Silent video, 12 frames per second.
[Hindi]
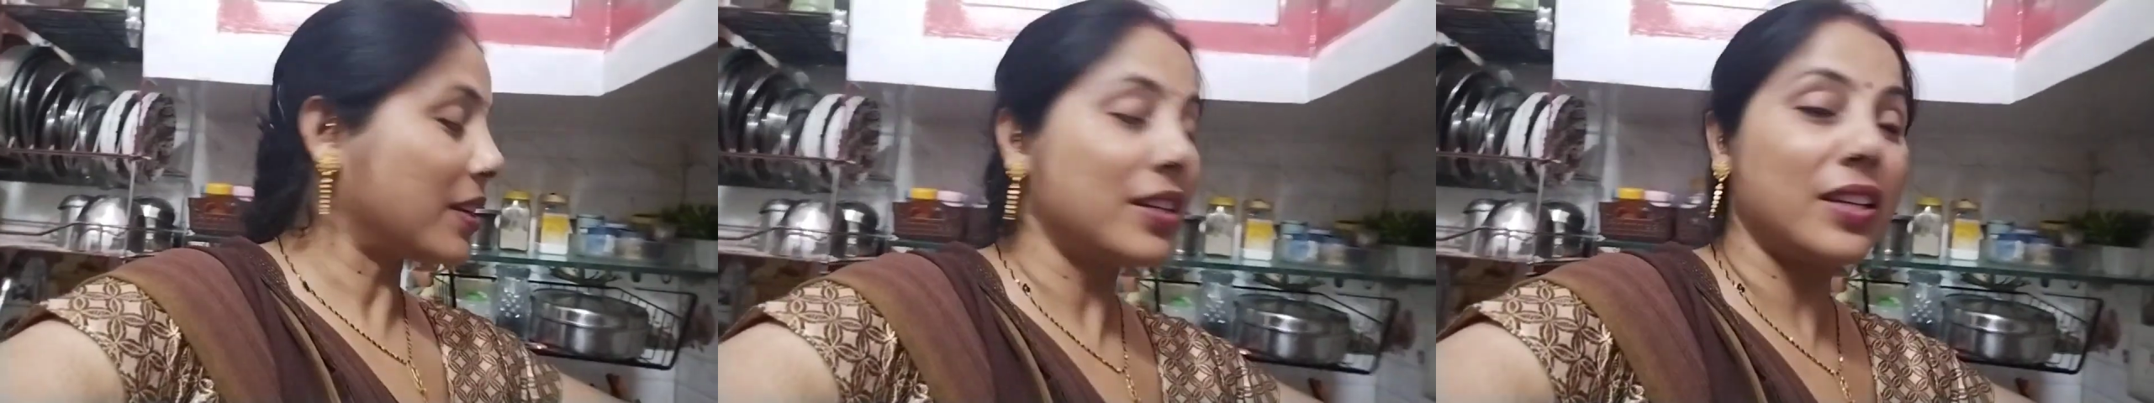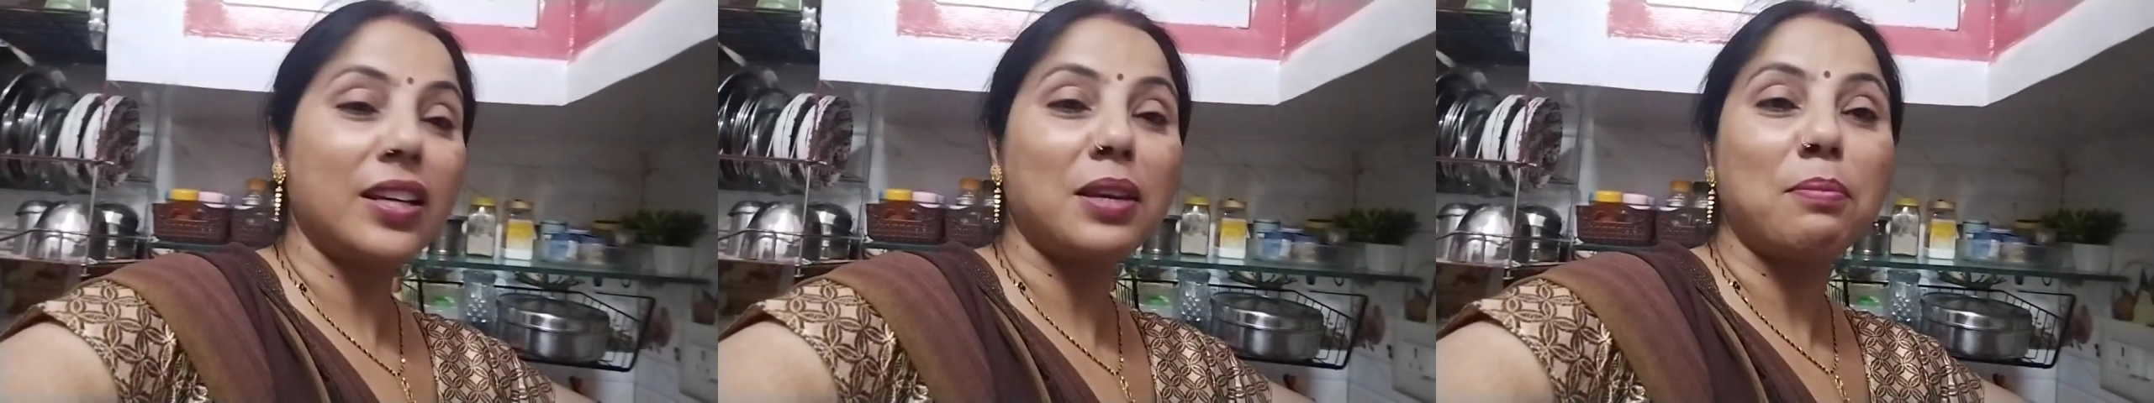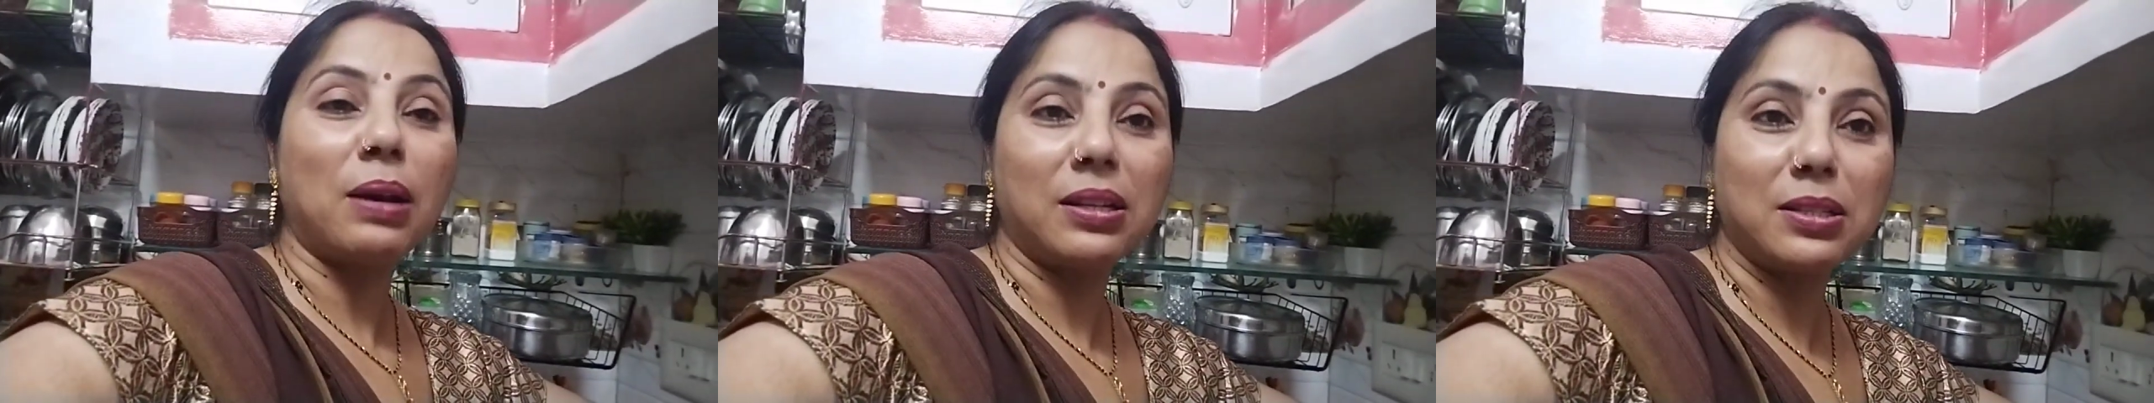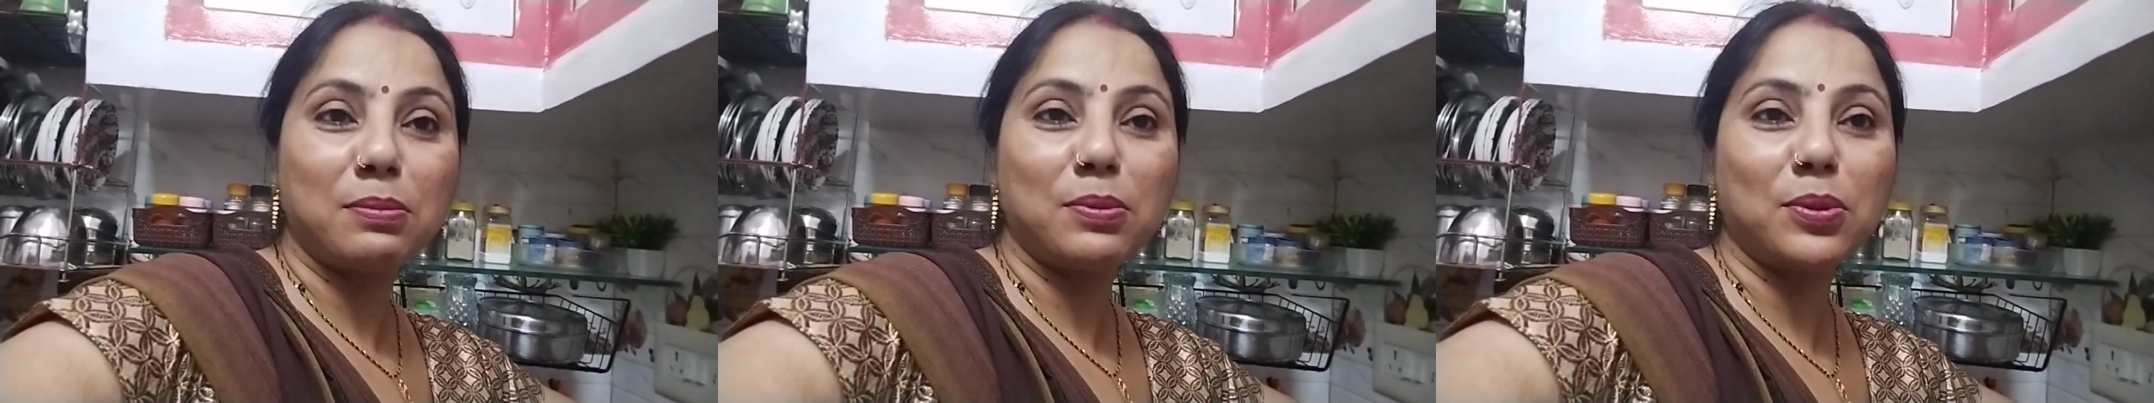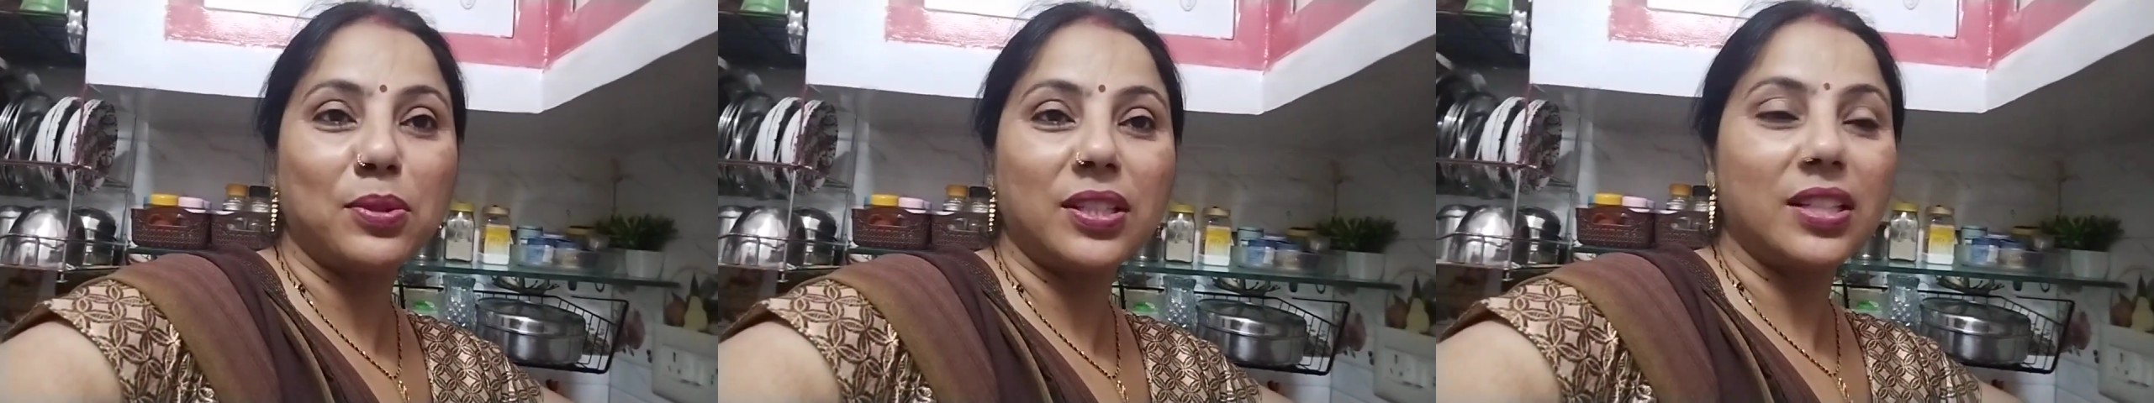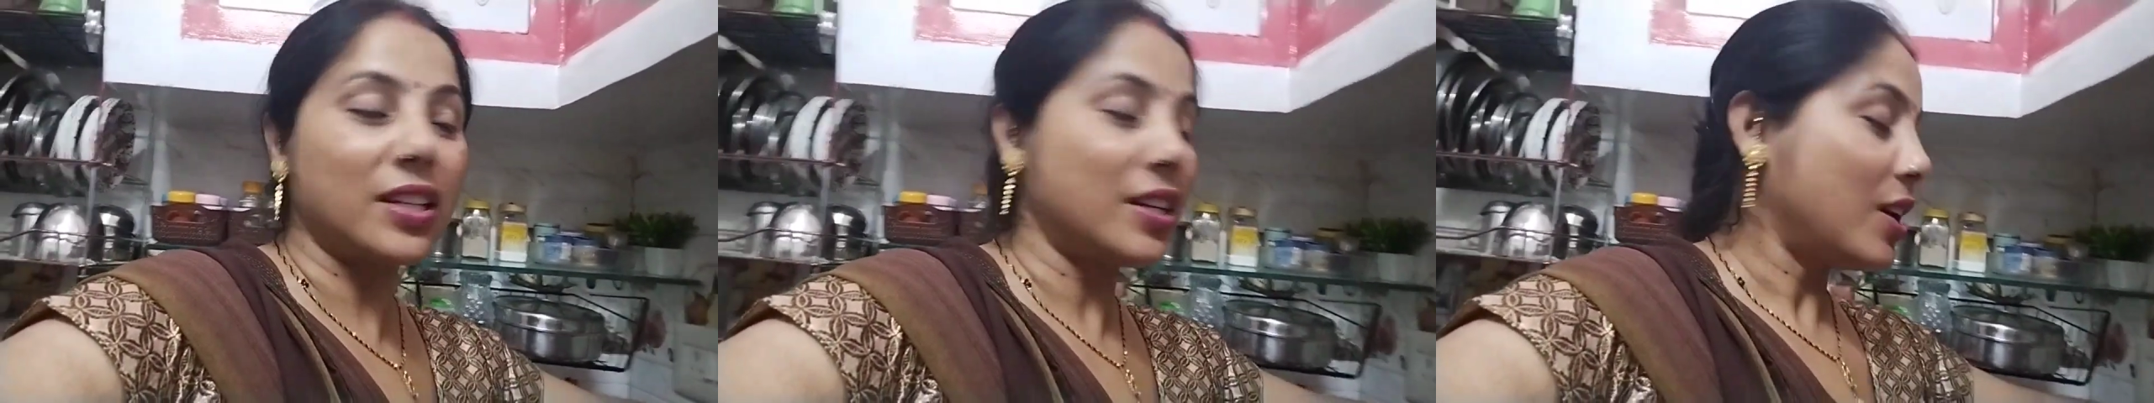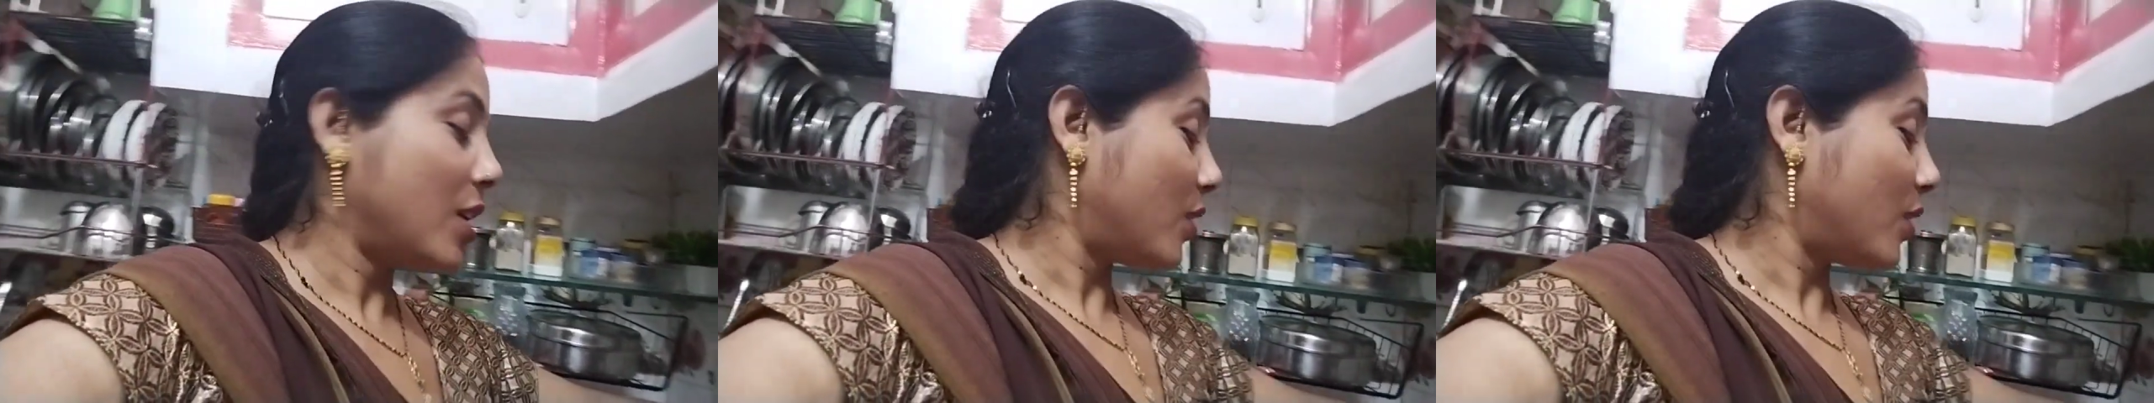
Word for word: पड़ रही है कि बारिश भी हो रही है